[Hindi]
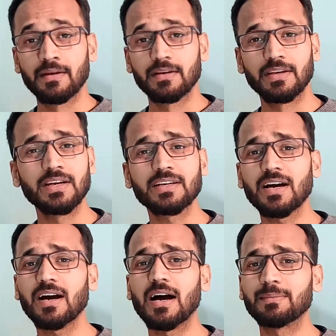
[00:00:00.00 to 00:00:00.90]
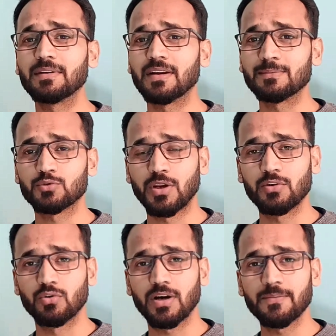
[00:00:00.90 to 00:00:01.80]
नीट का आपने नाम सुना ही
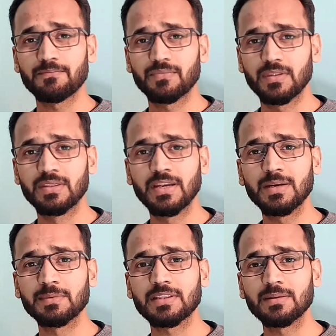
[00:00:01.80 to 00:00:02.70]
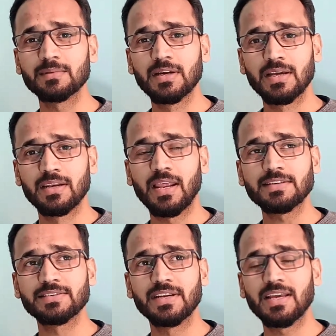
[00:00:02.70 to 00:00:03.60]
होगा नीट मतलब
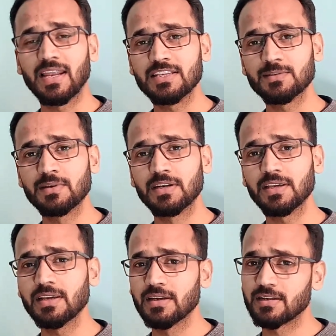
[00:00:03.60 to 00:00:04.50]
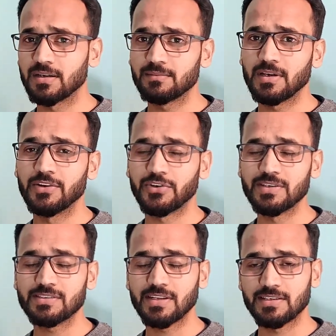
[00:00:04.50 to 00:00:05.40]
नेशनल एलिजिबिलिटी कम
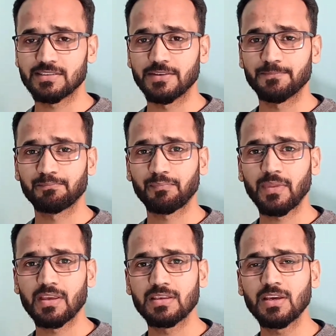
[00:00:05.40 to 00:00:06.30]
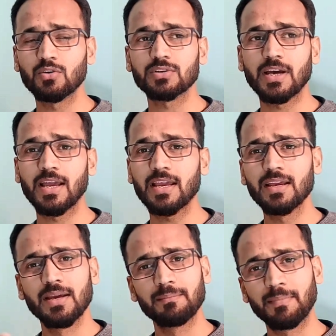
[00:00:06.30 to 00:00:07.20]
एंट्रेंस टेस्ट ये होता
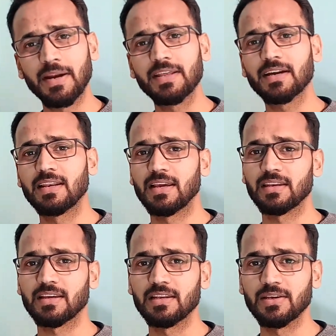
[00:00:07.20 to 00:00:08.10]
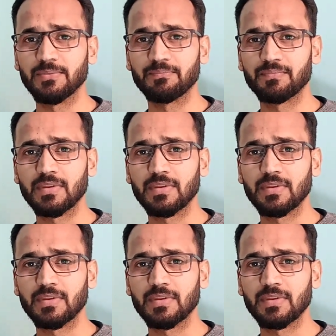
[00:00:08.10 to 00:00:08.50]
है मेडिकल लाइन के लिए